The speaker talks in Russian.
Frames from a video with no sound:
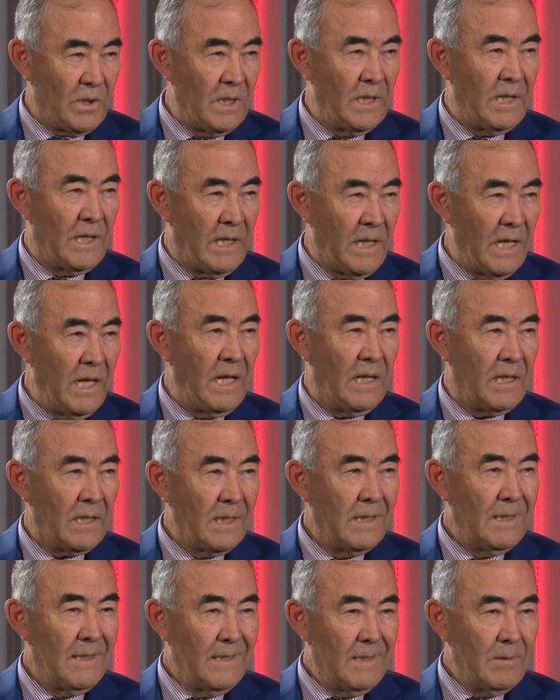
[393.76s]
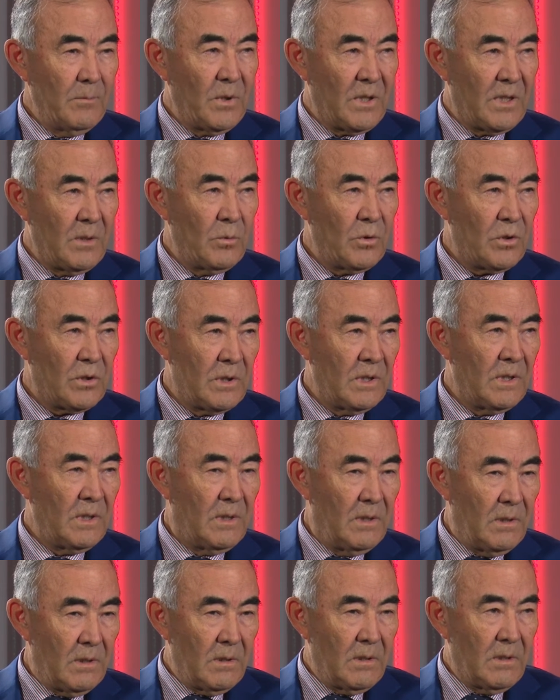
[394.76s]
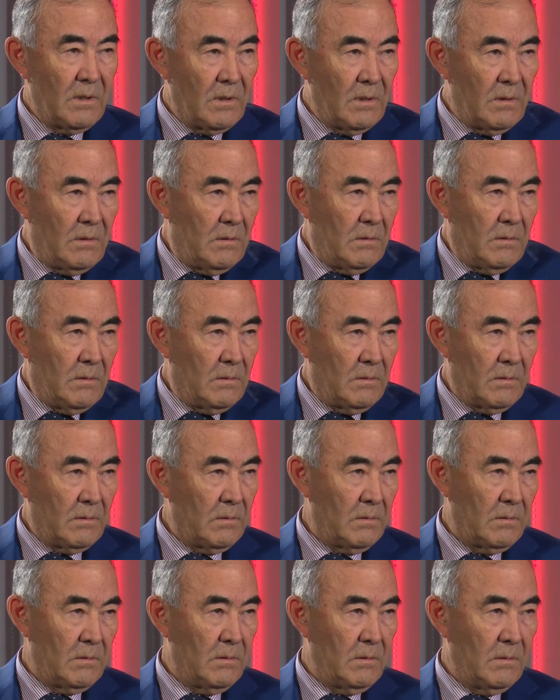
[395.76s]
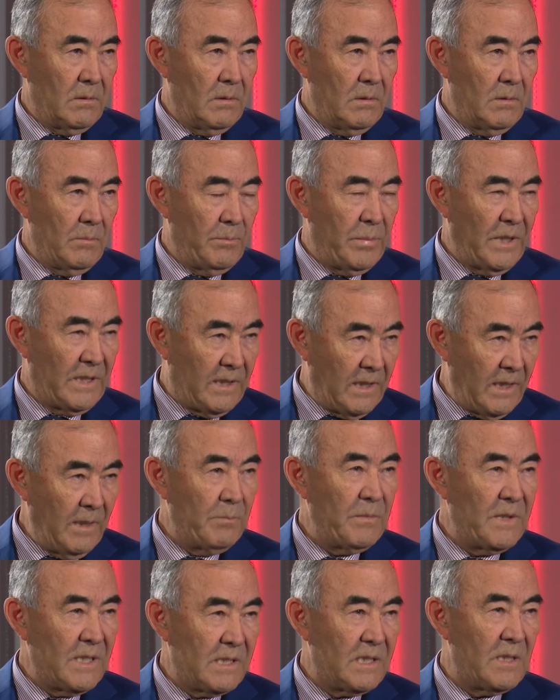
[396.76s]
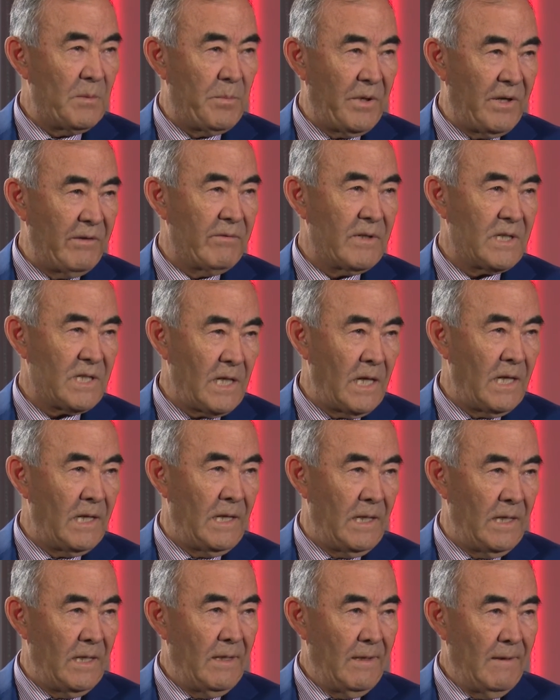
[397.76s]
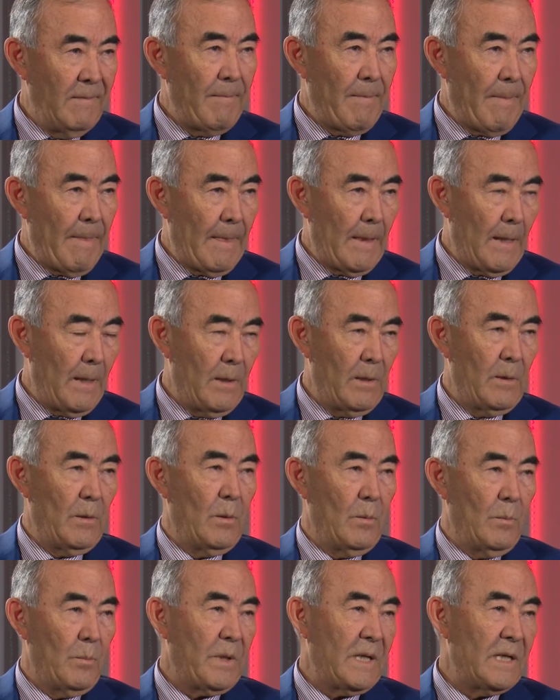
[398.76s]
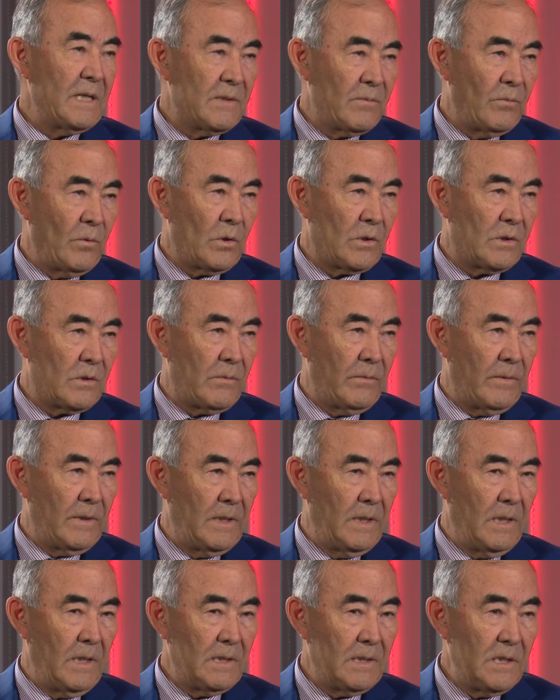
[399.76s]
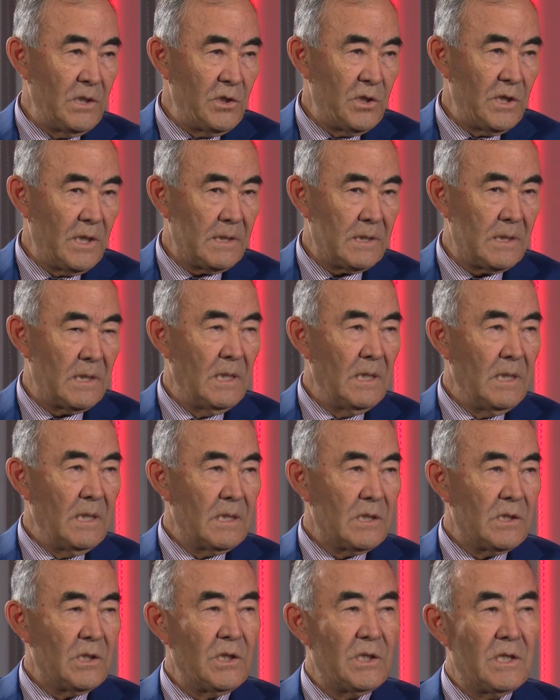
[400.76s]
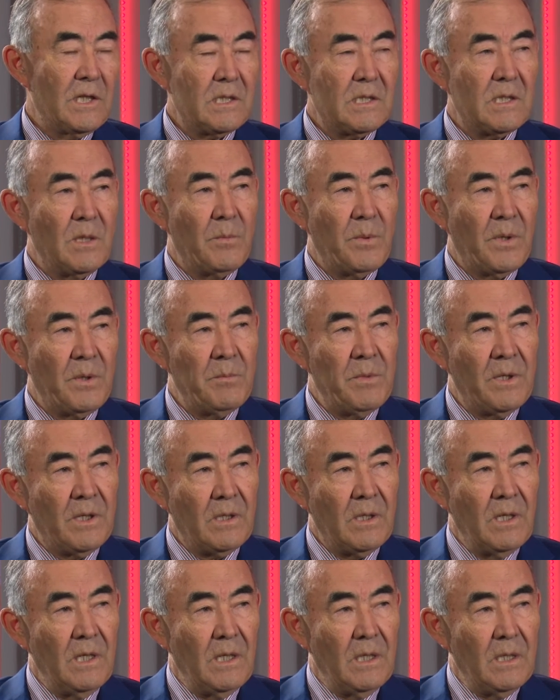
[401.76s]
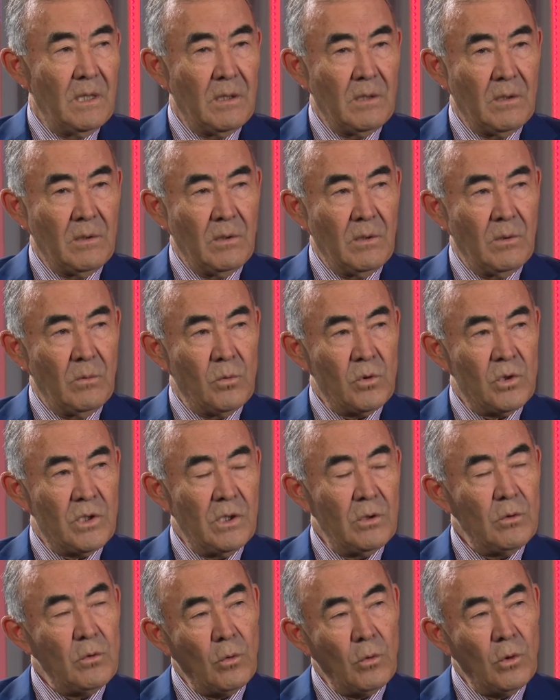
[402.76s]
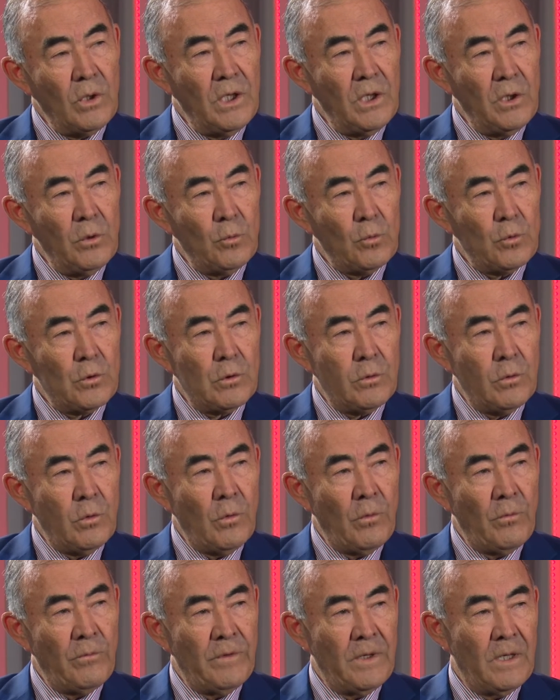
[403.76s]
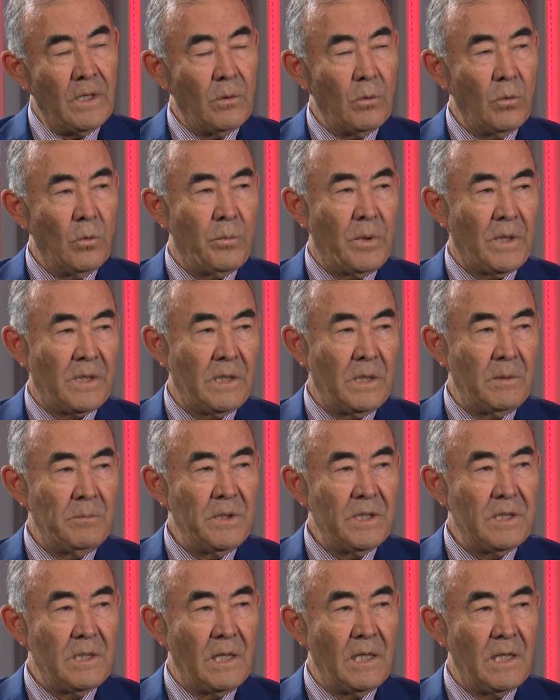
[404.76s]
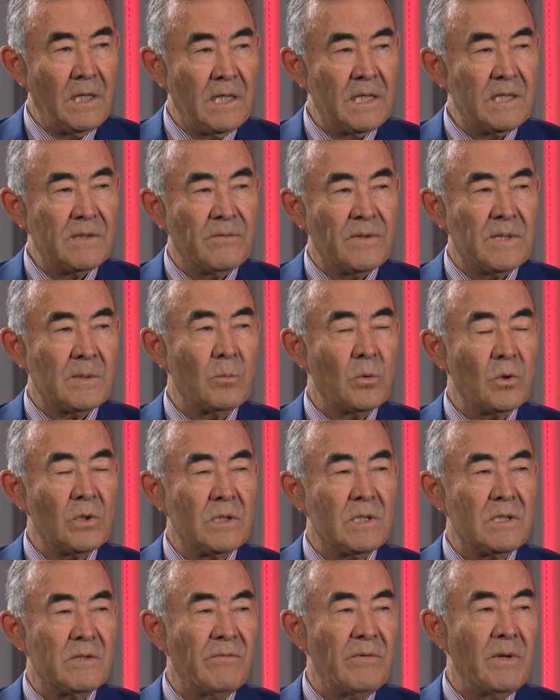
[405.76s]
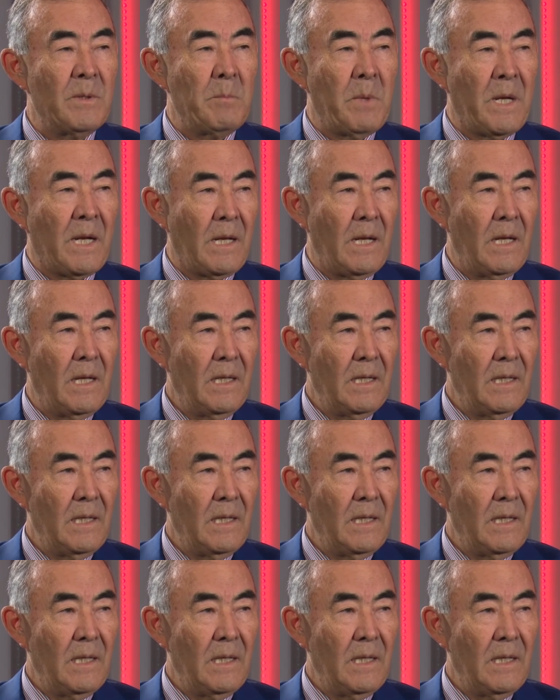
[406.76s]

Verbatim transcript: или ей, потому что э, потребности превышали производство. Да. Сейчас, сейчас, например, уже другие условия. У потребителей есть возможность выбора.